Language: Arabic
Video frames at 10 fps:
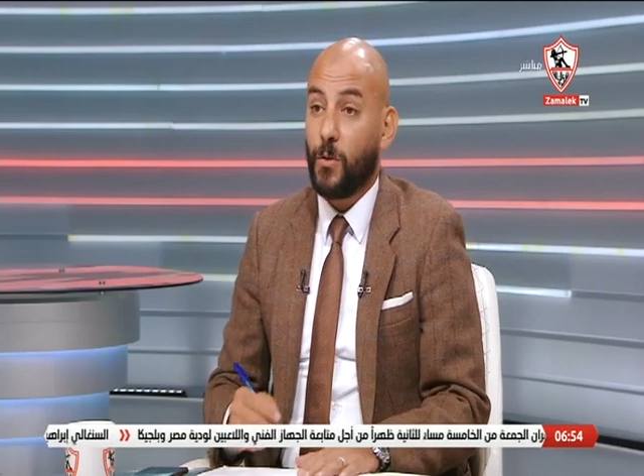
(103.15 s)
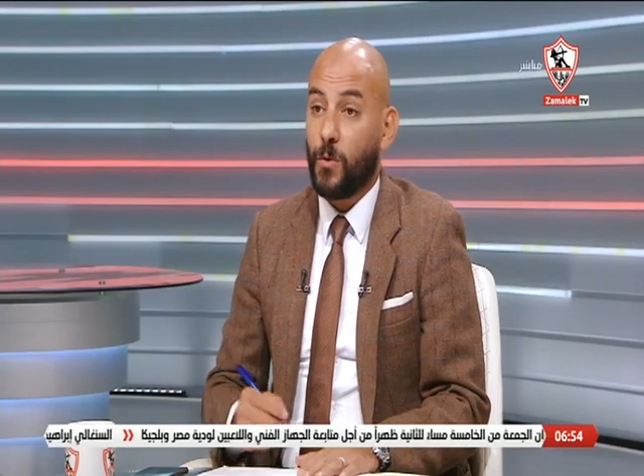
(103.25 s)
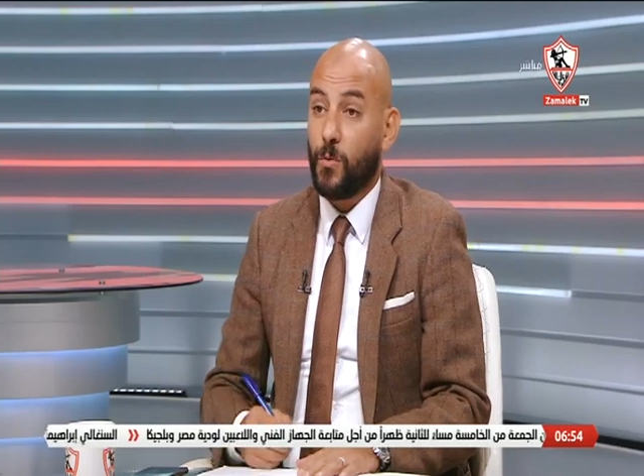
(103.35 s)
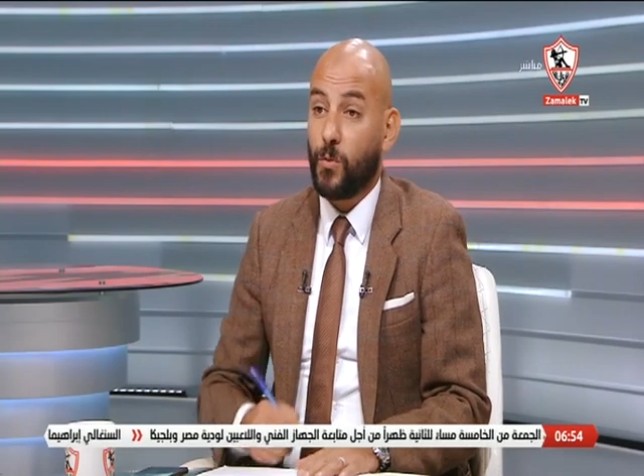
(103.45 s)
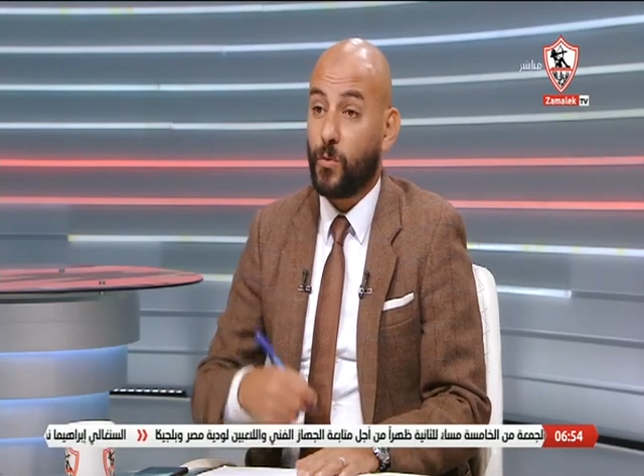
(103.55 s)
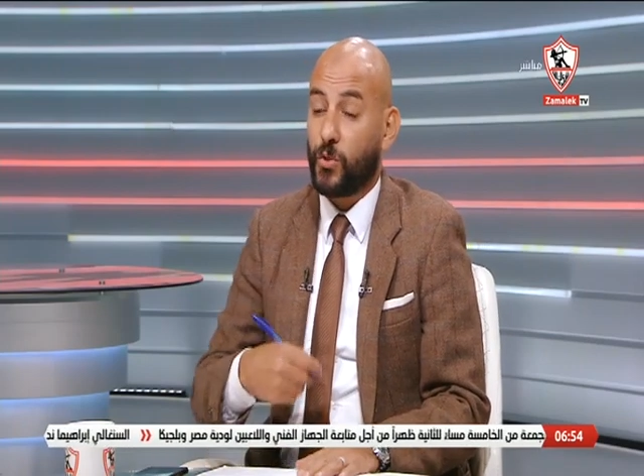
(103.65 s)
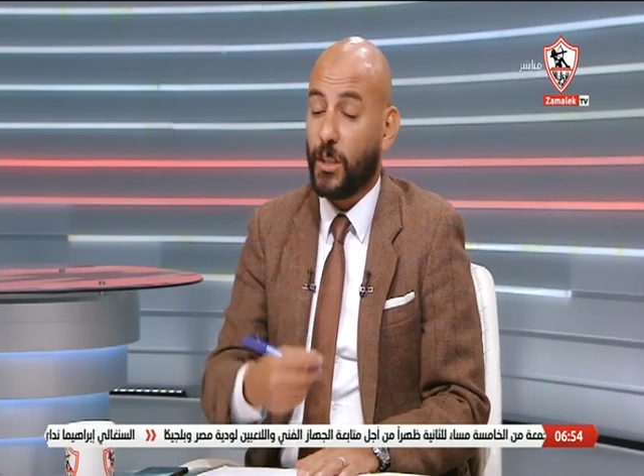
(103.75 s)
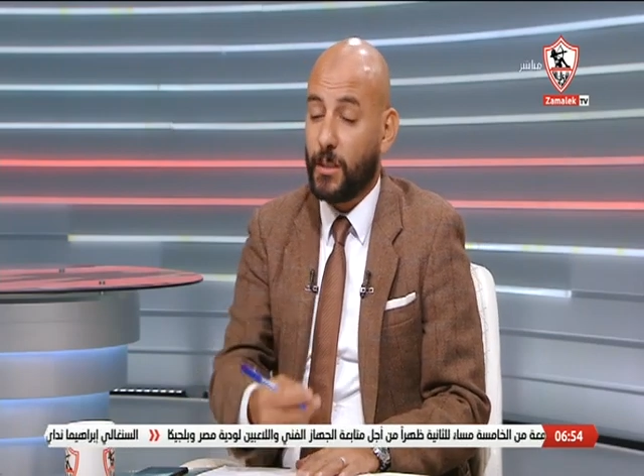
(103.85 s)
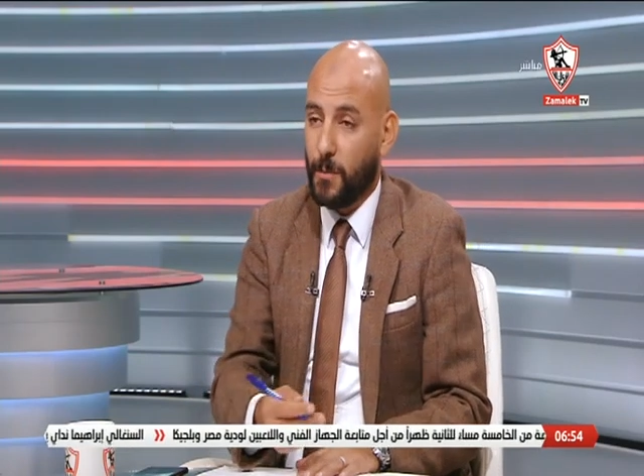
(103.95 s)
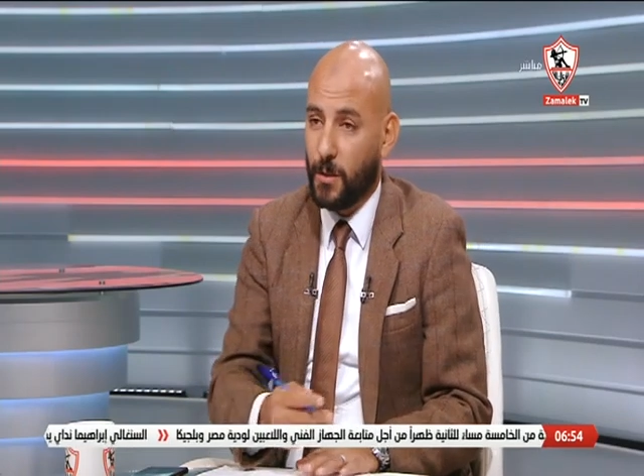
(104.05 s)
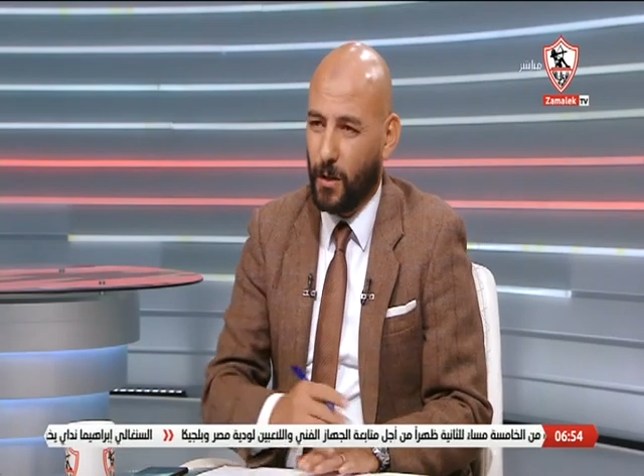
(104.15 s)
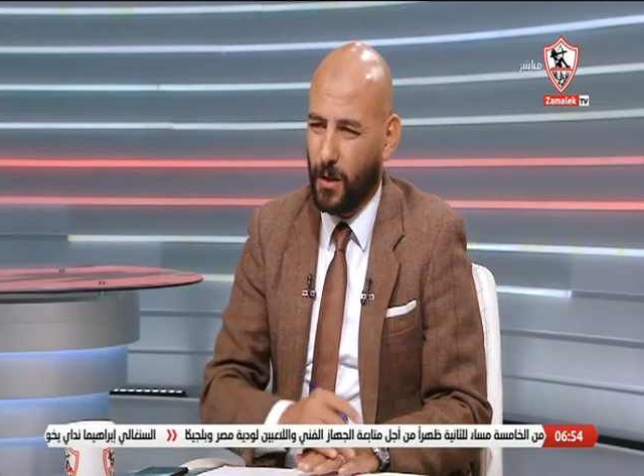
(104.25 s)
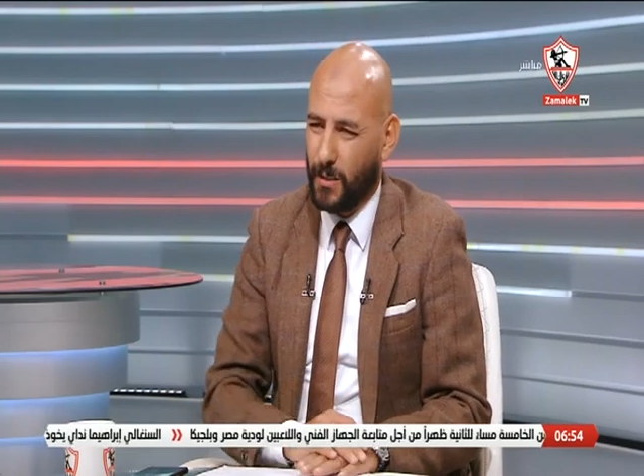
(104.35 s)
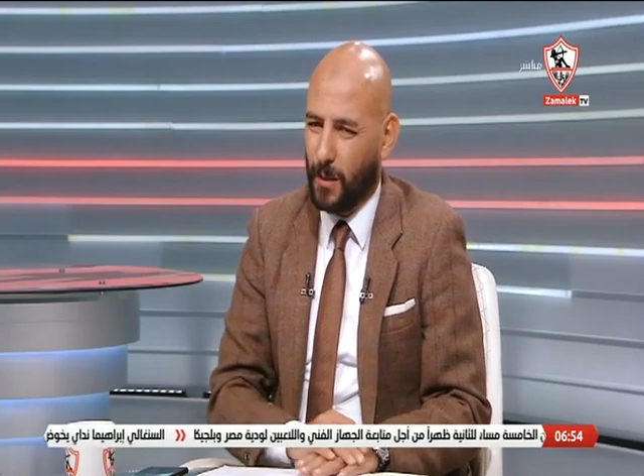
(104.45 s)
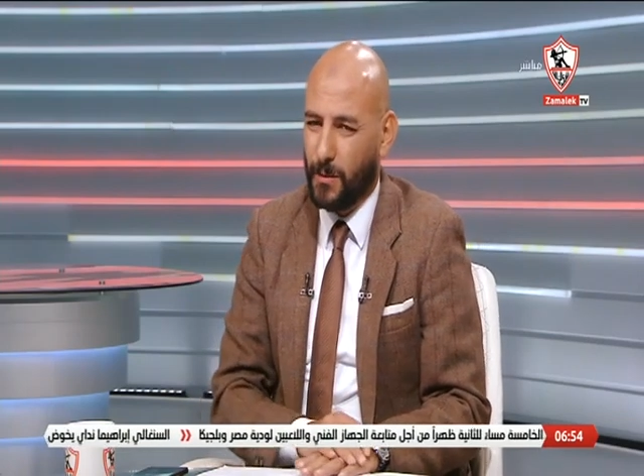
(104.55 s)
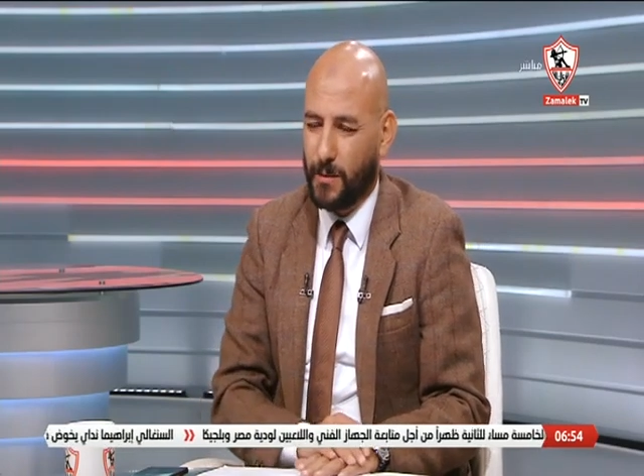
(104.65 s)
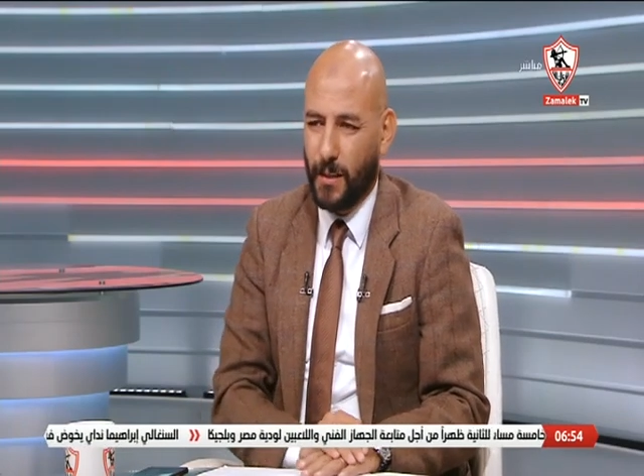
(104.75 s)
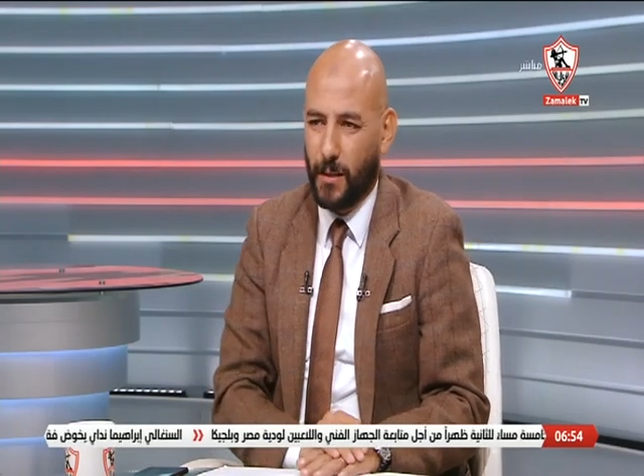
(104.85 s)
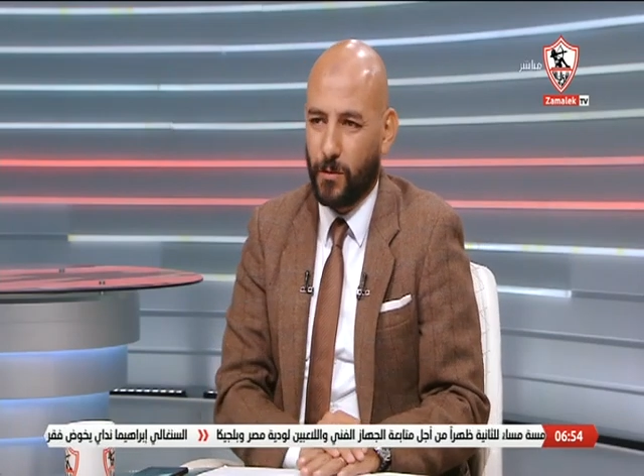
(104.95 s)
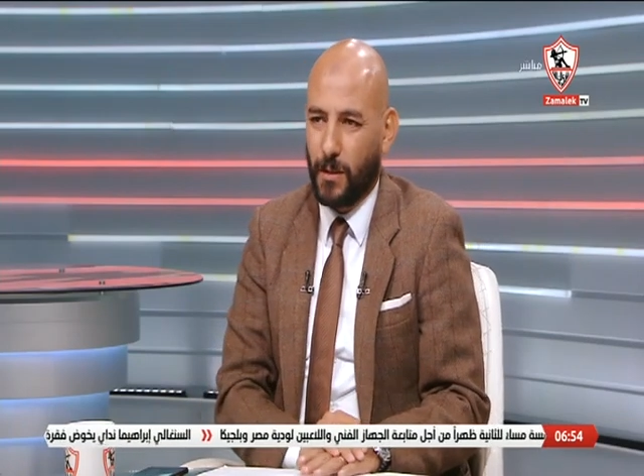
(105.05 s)
وشد من درجه تقريبا
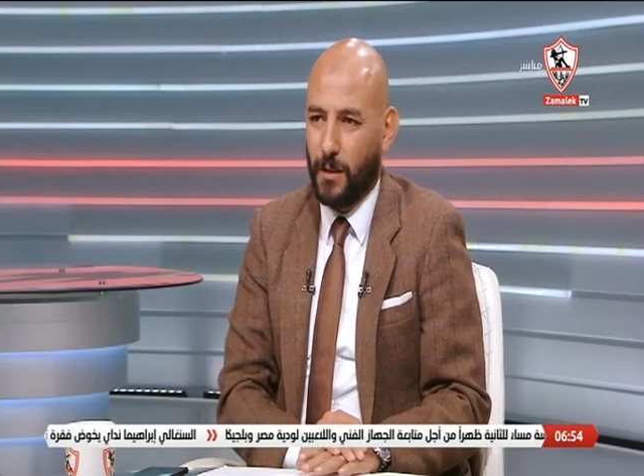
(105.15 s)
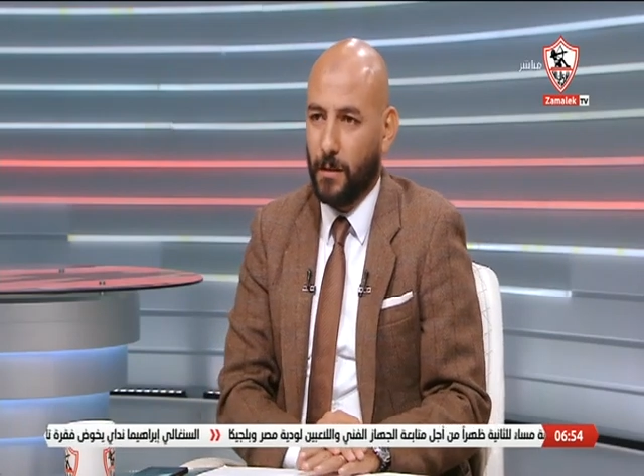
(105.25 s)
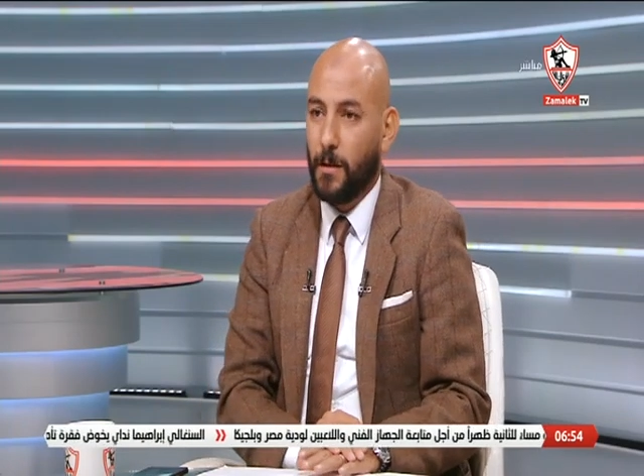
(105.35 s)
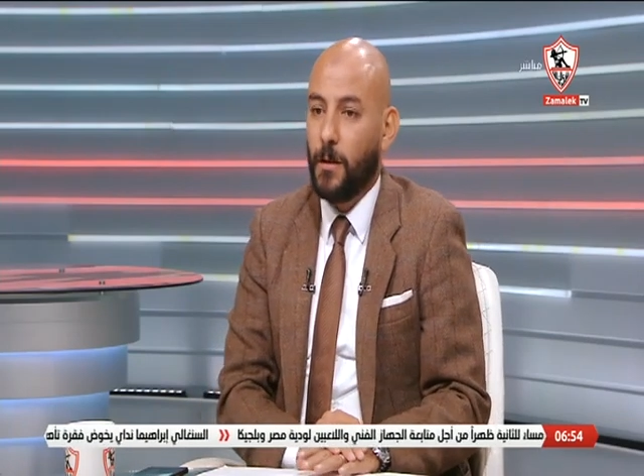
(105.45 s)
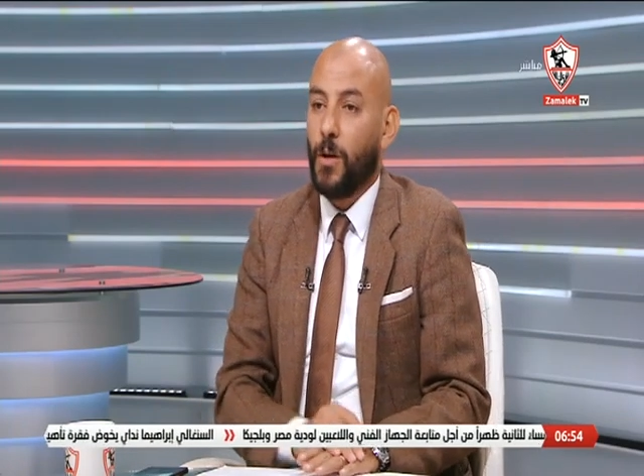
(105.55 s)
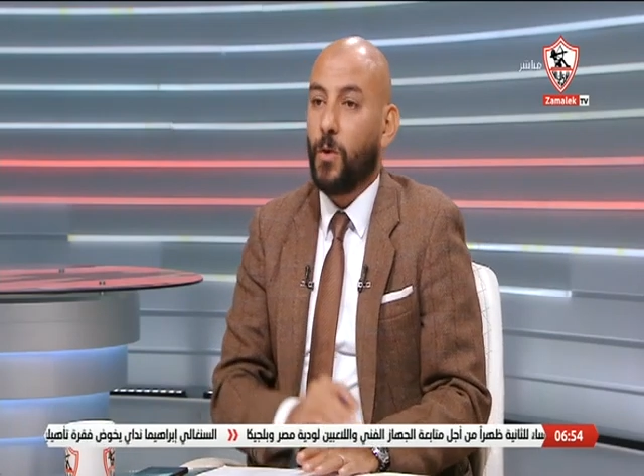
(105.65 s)
الثانيه او الثالثه